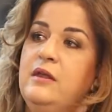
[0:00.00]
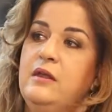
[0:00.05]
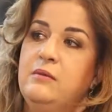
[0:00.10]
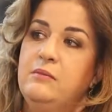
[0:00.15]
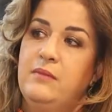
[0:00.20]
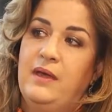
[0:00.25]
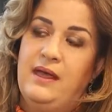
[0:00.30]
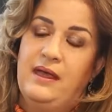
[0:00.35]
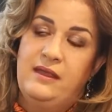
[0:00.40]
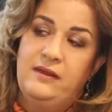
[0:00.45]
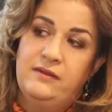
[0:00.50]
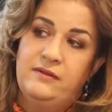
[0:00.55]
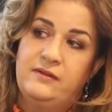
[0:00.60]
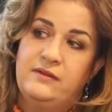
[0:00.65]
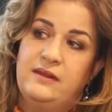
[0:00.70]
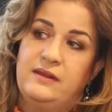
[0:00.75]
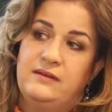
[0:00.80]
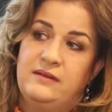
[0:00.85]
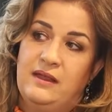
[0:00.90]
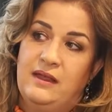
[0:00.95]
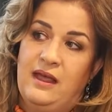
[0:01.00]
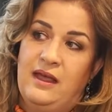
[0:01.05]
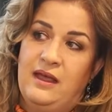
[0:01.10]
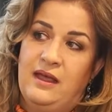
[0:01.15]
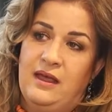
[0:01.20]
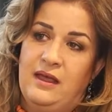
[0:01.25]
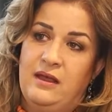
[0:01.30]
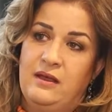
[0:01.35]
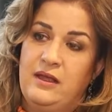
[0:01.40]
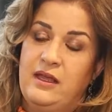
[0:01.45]
mas
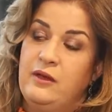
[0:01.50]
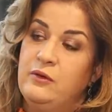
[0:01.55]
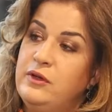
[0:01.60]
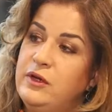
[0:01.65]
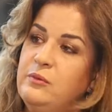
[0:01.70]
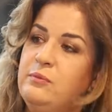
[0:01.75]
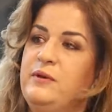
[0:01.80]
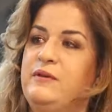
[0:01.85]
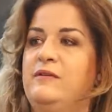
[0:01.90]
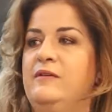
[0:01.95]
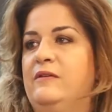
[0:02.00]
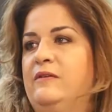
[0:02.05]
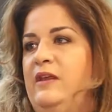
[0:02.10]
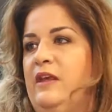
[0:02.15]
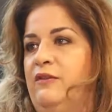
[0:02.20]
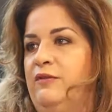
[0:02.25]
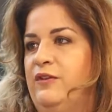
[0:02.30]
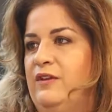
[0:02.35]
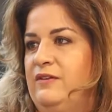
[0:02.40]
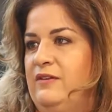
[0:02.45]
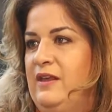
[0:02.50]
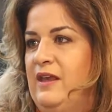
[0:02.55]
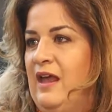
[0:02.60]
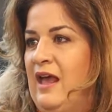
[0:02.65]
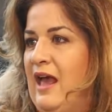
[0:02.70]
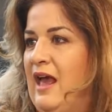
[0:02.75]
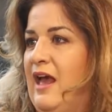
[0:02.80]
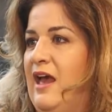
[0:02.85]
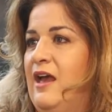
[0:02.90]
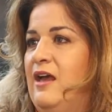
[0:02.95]
Uh, eu não precisei fazer
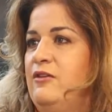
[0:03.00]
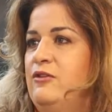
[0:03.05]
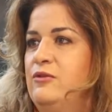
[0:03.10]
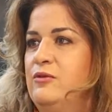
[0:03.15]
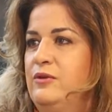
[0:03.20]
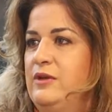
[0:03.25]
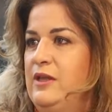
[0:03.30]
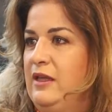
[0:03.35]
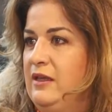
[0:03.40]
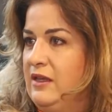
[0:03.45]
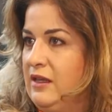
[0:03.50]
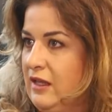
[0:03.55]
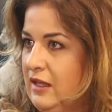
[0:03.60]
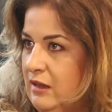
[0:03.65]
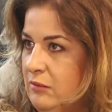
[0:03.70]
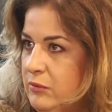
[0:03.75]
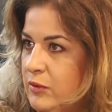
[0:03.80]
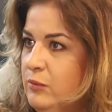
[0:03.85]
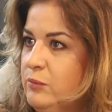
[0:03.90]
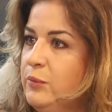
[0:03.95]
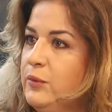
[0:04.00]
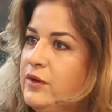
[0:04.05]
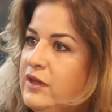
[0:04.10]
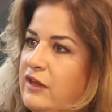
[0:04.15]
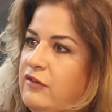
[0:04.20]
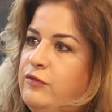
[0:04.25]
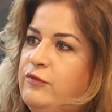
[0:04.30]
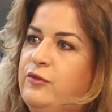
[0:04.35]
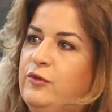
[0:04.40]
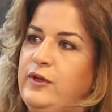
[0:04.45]
rádio nem químio
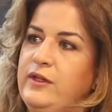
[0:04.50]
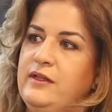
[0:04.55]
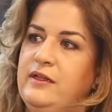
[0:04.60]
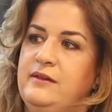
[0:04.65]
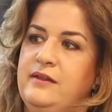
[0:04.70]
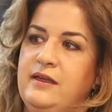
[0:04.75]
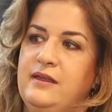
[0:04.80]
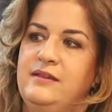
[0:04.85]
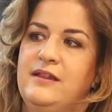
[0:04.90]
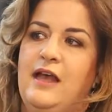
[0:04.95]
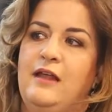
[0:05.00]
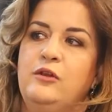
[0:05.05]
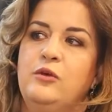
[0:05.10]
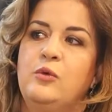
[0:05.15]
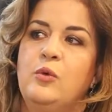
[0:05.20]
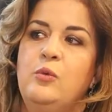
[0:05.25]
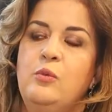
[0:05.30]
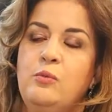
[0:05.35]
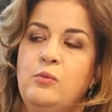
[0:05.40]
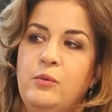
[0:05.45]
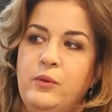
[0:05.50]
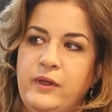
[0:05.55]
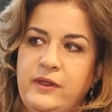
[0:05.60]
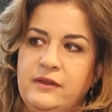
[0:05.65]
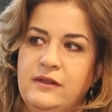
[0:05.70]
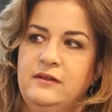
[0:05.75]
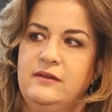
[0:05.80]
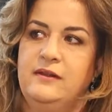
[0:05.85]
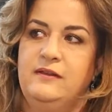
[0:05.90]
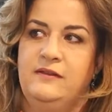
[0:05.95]
porque foi detectado com
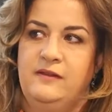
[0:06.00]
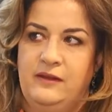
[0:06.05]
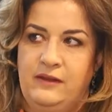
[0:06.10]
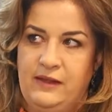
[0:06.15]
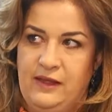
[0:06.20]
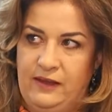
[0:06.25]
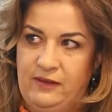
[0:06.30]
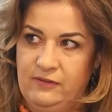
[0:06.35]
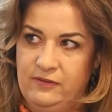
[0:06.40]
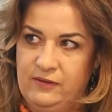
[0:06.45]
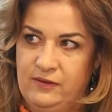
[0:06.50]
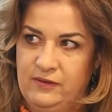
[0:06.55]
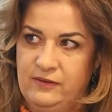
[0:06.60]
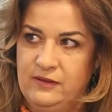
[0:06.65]
muita antecedência.